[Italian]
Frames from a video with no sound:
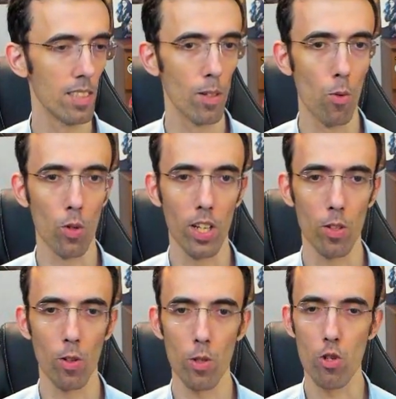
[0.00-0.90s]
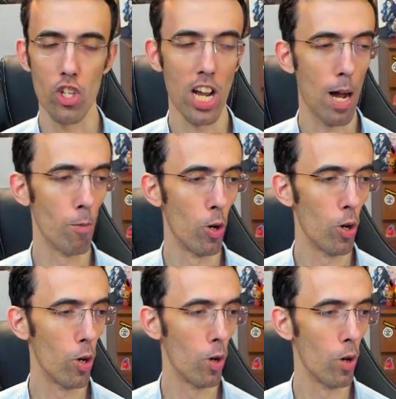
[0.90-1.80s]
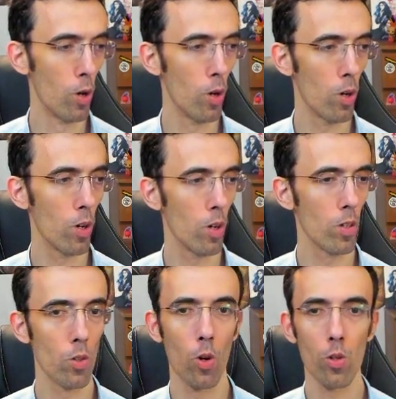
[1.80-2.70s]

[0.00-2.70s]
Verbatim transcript: Comunque non riusciamo... Non